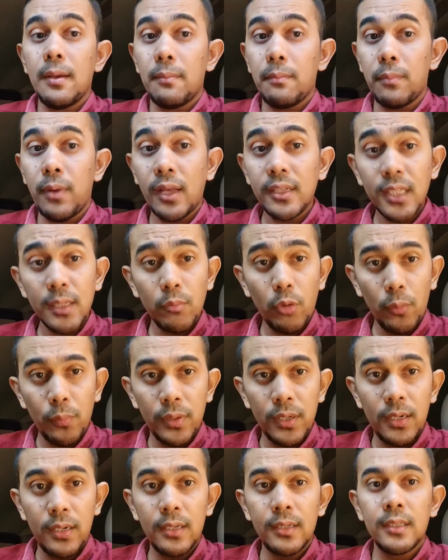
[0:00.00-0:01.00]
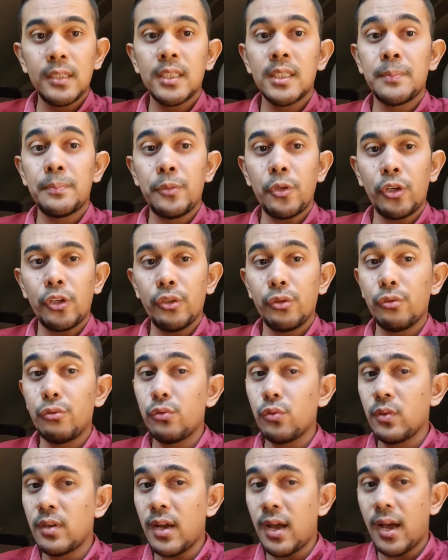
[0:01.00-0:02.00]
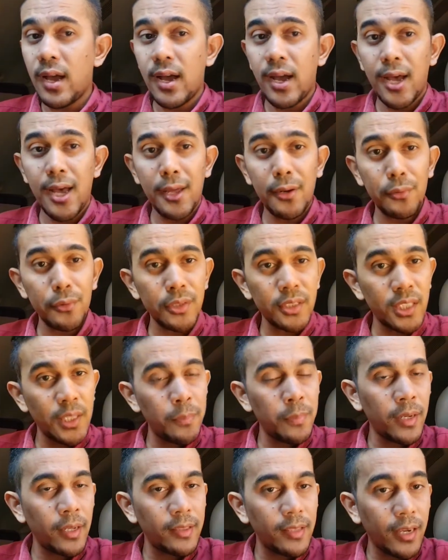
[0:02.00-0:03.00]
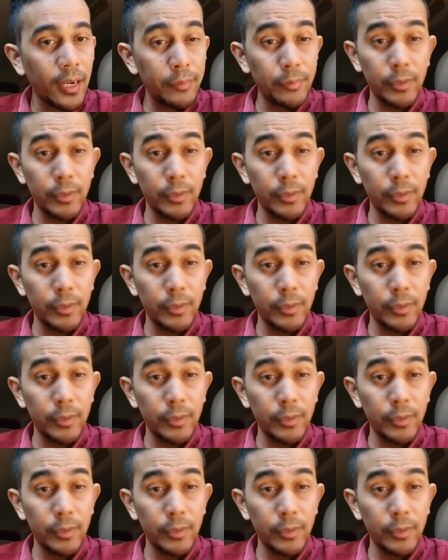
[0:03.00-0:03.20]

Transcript: belajar mobil spion itu juga harus diperhatikan